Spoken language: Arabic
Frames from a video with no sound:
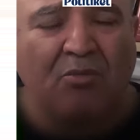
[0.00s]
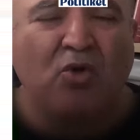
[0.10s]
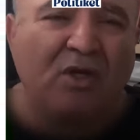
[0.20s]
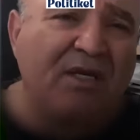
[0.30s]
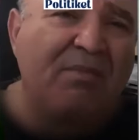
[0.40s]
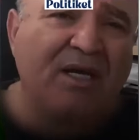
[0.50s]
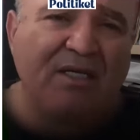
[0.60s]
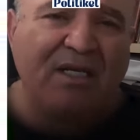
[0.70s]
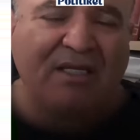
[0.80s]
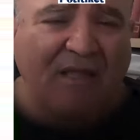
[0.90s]
بورقيبه
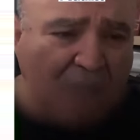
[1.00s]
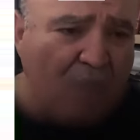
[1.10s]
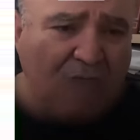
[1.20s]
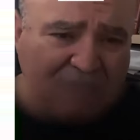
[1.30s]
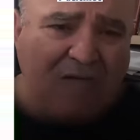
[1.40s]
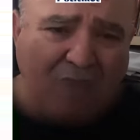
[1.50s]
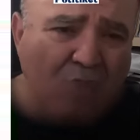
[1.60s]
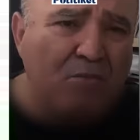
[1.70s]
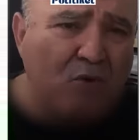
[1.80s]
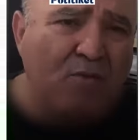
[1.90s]
اللي عطاه عطاه
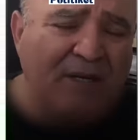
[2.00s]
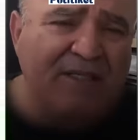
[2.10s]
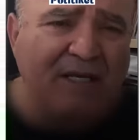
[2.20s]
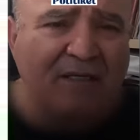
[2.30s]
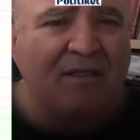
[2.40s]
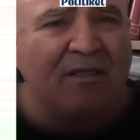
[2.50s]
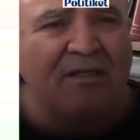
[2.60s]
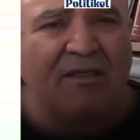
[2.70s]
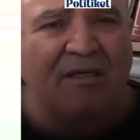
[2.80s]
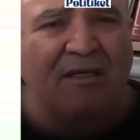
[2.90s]
عمره معناها
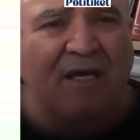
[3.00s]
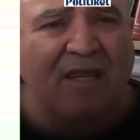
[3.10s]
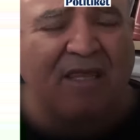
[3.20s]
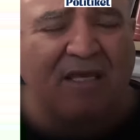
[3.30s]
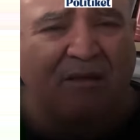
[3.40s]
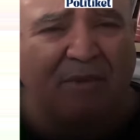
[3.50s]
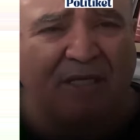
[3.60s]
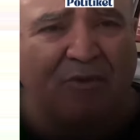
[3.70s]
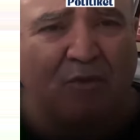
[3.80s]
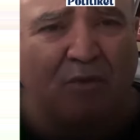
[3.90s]
القضية
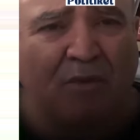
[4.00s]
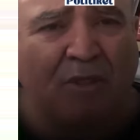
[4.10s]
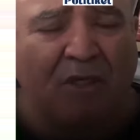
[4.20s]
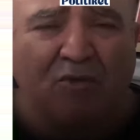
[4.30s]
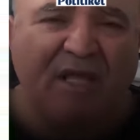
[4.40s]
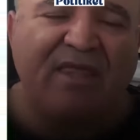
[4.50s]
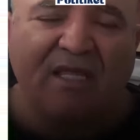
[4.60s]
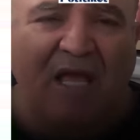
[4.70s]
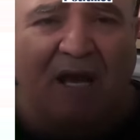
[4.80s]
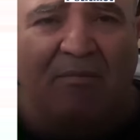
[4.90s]
بلاده
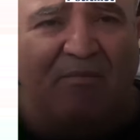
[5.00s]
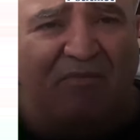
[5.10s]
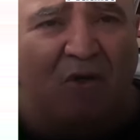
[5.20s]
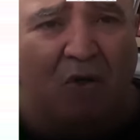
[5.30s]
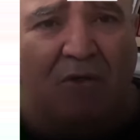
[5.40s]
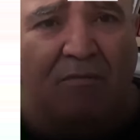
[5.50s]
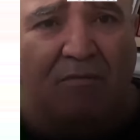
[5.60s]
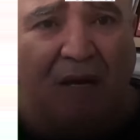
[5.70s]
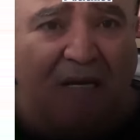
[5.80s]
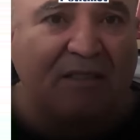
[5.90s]
30 عام في الحكم
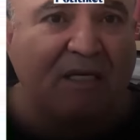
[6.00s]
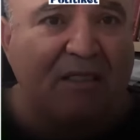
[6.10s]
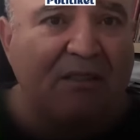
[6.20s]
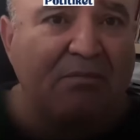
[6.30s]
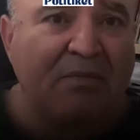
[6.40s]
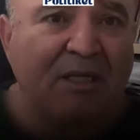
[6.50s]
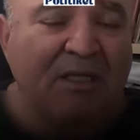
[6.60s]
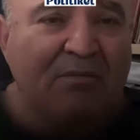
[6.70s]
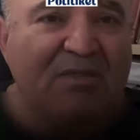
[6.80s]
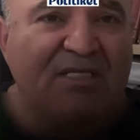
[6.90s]
بعد يعني
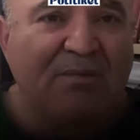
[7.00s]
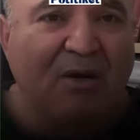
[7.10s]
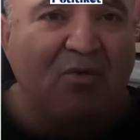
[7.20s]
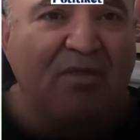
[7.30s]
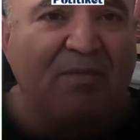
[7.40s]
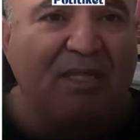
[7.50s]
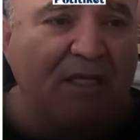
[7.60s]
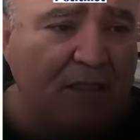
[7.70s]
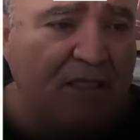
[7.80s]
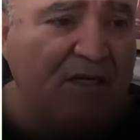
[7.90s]
من
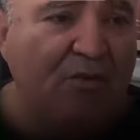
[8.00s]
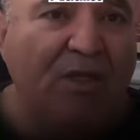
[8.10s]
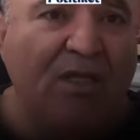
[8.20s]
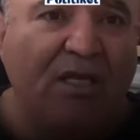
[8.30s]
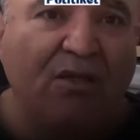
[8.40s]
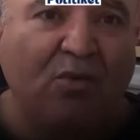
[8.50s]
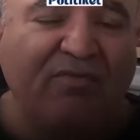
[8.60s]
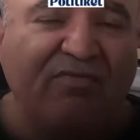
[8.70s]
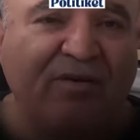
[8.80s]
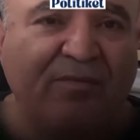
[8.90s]
87 لوين
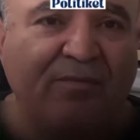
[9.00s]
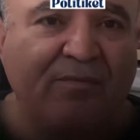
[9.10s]
توفى